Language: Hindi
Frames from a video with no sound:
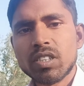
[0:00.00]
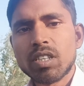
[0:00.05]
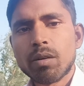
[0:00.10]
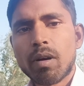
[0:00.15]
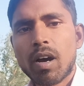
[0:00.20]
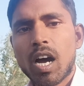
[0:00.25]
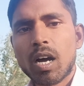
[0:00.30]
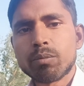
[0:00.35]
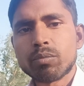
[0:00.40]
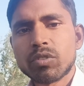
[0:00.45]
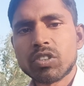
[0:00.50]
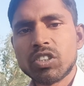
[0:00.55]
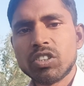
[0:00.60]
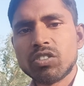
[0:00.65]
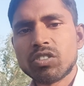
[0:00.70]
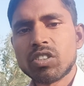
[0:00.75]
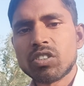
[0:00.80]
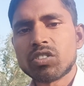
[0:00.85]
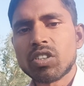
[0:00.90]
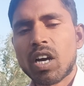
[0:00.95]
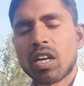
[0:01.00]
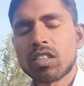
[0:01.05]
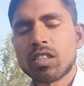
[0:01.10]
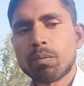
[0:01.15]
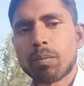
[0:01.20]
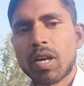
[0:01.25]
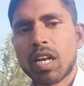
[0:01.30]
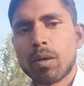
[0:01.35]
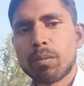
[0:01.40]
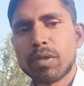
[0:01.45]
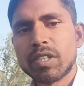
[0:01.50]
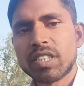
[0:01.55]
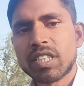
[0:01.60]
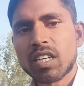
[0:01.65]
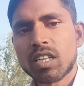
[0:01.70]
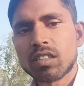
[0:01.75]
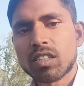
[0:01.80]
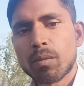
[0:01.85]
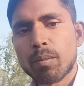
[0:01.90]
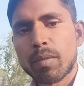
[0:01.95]
तो ये जब आप तीन से चार दिन
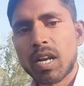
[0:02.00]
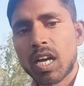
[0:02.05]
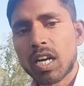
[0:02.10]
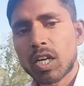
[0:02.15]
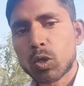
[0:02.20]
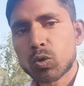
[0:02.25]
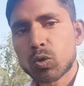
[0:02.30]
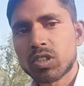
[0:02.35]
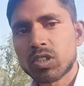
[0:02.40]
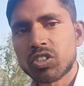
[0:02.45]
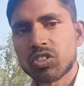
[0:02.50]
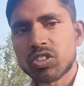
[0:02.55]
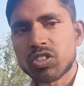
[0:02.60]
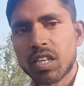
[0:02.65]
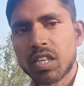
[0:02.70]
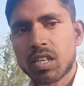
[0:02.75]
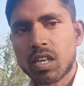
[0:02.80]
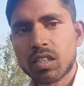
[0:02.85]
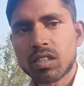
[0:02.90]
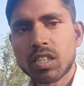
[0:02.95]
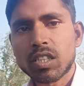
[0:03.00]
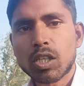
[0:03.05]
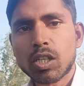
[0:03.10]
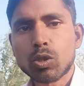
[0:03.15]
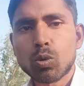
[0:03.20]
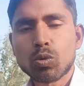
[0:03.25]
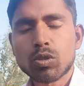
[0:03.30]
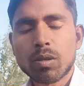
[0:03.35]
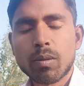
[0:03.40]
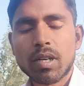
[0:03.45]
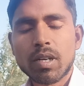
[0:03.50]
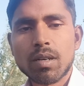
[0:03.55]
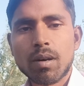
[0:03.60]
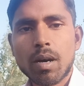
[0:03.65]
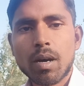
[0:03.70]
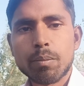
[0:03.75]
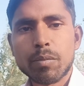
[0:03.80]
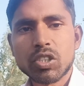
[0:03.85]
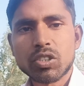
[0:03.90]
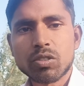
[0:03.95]
पहले मिट्टी के अंदर मिलाकर उसके अंदर सिंचाई कर देंगे तो
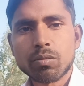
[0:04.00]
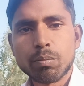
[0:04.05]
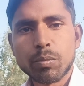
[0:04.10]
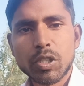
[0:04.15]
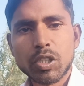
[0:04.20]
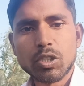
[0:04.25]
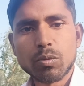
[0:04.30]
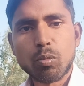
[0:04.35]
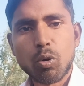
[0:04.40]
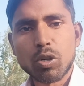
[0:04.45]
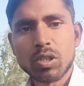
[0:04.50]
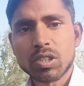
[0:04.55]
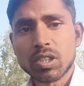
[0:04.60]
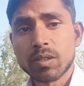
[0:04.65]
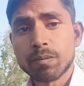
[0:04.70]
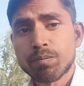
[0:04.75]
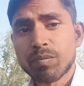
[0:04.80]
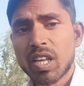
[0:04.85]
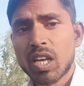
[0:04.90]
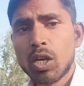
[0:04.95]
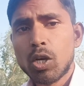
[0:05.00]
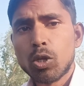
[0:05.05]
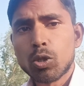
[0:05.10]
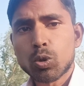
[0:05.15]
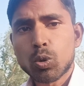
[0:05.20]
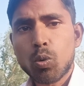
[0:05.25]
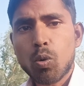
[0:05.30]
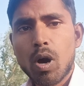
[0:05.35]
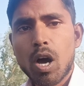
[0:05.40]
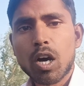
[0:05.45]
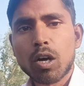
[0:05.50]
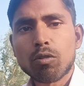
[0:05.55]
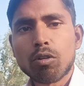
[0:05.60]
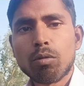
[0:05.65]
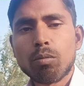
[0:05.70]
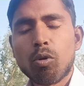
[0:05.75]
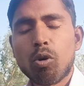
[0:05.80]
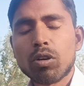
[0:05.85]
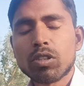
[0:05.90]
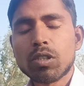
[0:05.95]
उसके बाद जब आप बीज बीज बोएंगे तो
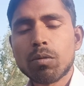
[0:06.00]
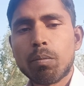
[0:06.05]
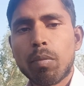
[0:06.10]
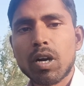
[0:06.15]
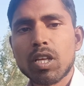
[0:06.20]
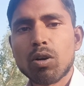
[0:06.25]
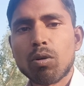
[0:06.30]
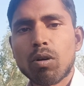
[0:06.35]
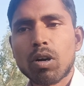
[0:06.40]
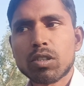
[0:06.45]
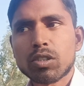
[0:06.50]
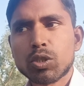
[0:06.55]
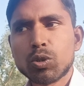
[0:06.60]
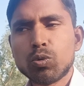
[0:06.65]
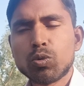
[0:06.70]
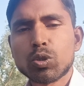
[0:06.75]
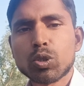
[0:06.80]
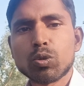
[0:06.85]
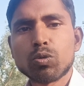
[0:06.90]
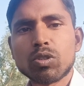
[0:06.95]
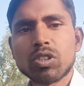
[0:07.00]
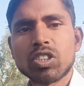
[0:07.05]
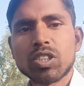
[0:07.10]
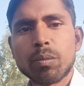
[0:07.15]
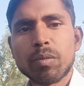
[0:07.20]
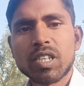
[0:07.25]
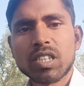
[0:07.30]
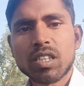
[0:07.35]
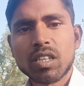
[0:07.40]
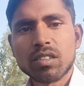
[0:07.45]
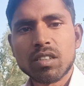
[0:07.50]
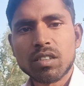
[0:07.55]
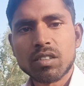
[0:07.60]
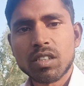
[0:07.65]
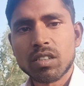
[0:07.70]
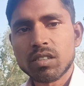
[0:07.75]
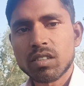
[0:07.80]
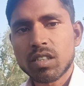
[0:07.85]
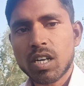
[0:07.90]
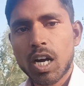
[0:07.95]
अंकुरण बहुत ही बढ़िया होगा क्यों क्योंकि
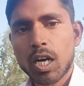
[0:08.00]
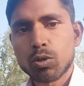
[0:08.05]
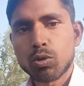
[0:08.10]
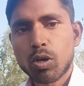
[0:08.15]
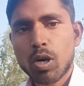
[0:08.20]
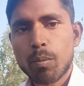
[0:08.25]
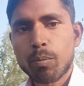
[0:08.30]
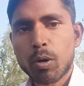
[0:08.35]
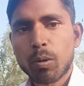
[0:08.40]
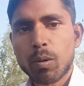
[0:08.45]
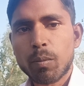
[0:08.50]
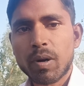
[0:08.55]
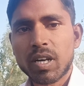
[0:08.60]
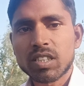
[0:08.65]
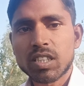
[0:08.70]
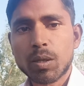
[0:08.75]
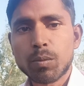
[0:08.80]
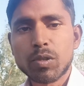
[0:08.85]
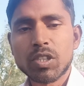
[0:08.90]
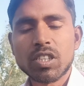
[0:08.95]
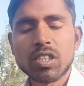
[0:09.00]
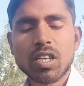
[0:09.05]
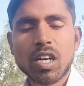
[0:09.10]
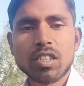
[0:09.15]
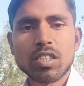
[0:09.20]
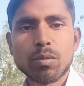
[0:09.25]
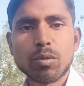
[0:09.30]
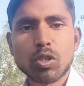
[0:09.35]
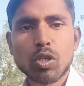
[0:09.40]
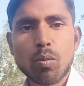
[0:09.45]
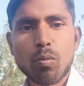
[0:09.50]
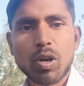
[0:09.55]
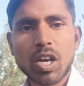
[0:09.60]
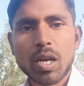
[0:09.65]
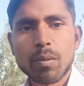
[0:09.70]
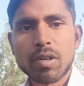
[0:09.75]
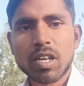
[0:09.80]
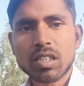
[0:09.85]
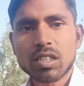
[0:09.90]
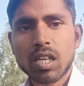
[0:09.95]
ज़मीन के अंदर देसी खाद होगा प्रबल मात्रा में देसी खाद
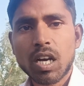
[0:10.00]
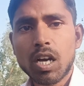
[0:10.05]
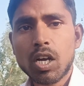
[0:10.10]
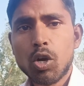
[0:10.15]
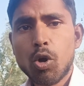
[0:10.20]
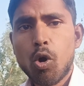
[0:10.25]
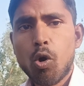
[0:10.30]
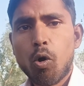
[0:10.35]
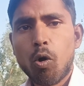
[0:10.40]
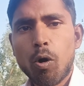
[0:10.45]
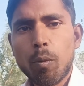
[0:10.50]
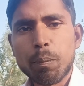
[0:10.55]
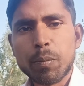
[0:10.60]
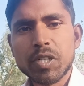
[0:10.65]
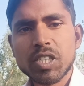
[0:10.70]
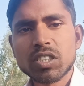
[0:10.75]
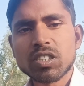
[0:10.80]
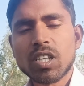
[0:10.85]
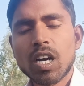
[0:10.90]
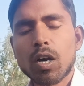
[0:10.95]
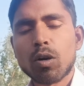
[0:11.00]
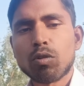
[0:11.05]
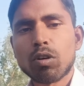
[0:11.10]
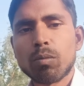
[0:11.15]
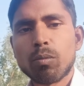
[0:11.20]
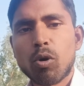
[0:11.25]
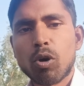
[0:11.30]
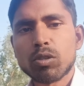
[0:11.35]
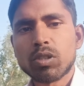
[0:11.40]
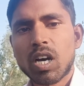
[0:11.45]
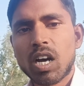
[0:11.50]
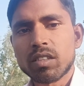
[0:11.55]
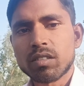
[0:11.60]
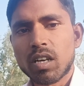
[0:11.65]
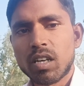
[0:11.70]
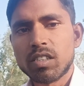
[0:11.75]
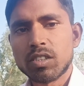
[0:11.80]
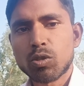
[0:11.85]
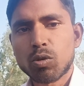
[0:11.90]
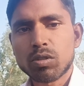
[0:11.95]
ज़मीन को मुलायम रखता है और बीज का अंकुरण
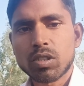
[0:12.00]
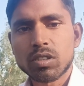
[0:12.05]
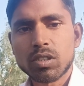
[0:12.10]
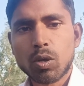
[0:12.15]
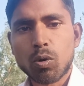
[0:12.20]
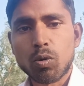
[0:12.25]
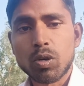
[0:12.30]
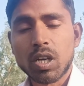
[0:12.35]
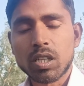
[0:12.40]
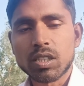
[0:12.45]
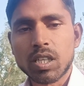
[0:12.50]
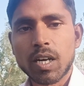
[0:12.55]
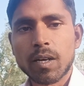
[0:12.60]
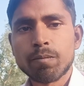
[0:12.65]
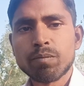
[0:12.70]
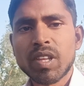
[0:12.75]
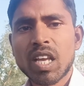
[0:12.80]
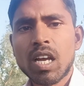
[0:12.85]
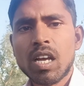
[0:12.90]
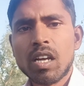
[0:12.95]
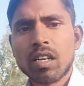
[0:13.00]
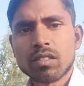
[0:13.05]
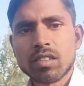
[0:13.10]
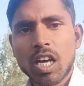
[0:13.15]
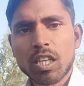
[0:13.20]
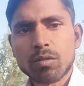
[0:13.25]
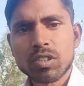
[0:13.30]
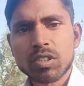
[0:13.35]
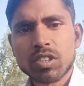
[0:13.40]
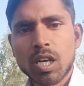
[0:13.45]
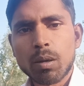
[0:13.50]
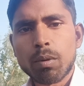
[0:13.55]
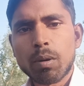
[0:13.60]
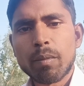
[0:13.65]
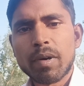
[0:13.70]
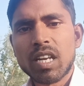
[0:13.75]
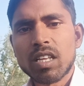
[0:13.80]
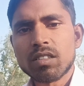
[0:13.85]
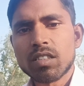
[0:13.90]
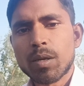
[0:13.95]
बहुत आसानी से उसके अंदर हो जाता है साथ
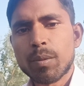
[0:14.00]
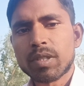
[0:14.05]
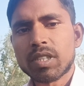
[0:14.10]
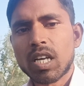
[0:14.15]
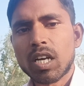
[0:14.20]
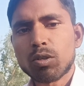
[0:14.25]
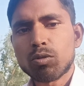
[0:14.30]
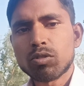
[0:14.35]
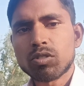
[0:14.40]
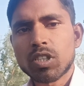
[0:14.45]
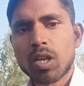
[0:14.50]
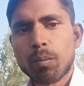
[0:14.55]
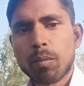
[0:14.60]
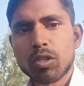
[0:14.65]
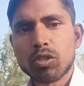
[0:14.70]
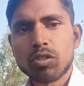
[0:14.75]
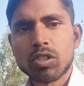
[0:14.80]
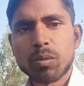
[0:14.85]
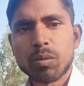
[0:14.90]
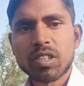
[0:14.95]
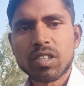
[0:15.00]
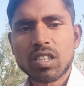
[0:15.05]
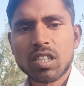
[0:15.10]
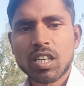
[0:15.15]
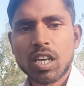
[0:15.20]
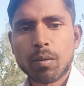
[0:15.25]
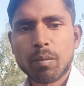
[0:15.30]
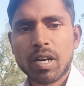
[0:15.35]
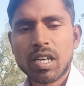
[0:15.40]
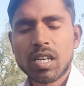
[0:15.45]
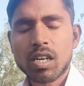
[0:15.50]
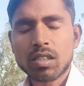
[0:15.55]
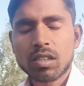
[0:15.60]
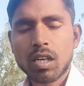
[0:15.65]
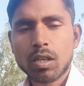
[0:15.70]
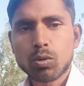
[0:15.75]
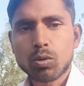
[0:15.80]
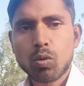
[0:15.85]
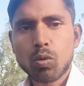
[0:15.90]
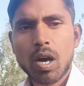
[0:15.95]
में सल्फर मैंने इसलिए बताया क्योंकि सल्फर जो ज़मीन के अंदर
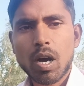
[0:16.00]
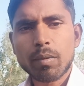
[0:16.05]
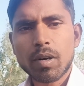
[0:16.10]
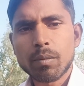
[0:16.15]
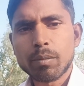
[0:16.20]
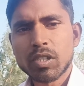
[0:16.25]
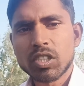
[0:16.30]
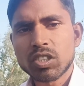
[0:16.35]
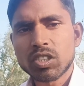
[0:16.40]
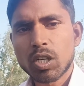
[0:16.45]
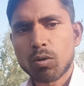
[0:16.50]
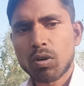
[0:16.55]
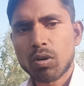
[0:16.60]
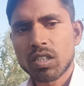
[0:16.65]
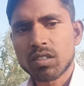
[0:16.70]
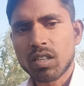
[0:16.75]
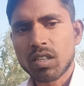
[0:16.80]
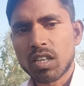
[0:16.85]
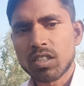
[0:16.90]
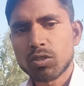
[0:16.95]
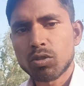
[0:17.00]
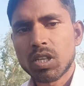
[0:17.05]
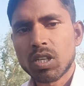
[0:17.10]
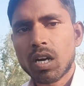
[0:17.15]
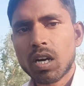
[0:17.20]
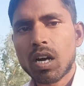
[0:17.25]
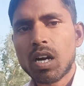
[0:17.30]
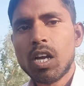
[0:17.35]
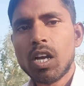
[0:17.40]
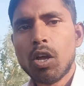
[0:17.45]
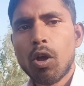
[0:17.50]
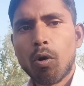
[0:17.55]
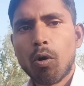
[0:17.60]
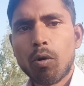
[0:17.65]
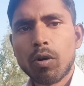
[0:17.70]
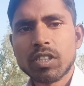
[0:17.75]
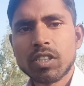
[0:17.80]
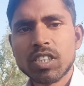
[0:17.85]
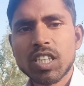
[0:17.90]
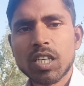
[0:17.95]
गर्माई रखता है तो आपका बीज का अंकुरण आसानी से हो जाएगा
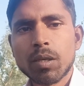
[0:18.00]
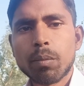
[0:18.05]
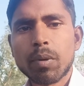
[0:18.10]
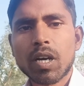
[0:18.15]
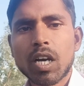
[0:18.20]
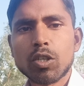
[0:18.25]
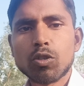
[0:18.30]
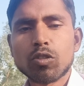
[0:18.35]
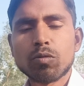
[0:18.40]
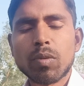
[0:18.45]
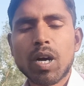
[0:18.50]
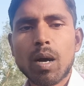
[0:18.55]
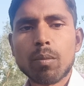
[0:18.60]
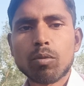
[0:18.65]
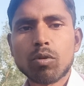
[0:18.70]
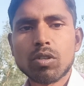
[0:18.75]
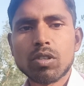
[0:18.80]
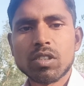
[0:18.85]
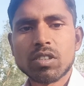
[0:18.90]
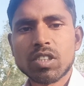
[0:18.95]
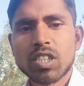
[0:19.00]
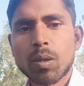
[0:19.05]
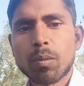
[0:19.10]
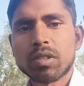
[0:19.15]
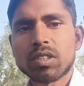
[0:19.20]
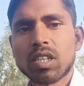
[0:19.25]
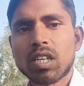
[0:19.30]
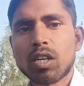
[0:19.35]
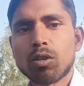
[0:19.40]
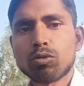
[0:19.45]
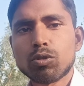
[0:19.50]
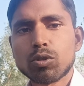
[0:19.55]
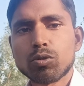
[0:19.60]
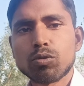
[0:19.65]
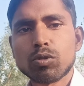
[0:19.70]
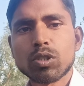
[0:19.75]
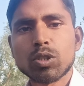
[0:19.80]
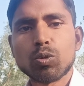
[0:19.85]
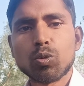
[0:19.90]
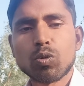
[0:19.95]
और डीएपी का यूज़ मैं आपको इसलिए बता
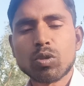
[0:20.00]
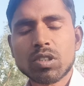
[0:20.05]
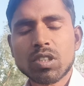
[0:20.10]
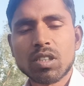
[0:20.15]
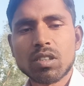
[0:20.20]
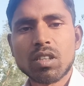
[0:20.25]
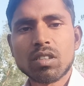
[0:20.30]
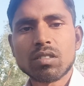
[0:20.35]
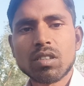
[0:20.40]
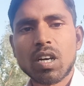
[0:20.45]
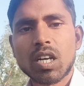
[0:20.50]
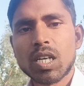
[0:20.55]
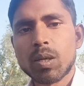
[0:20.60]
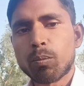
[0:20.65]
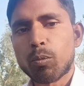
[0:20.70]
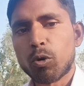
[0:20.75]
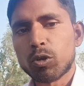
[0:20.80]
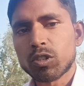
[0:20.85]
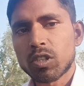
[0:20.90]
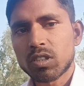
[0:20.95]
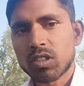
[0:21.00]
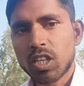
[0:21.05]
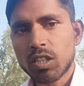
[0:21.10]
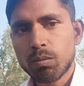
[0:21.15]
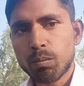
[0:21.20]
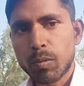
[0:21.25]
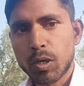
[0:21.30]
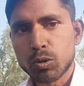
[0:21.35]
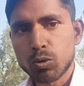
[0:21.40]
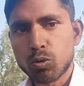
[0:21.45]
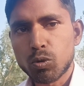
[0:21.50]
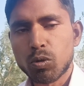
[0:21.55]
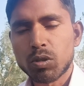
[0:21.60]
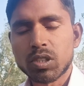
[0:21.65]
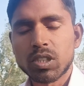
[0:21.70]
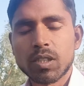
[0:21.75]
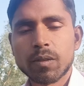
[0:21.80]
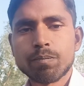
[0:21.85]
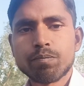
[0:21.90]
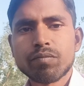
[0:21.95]
रहा हूँ क्योंकि उसके अंदर सारे पोषक तत्व
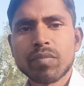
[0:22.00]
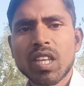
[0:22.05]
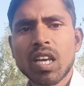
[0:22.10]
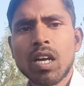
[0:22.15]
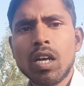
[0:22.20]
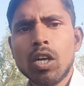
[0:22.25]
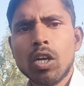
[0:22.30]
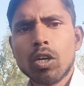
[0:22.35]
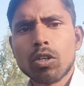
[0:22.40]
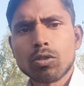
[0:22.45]
मौजूद होते हैं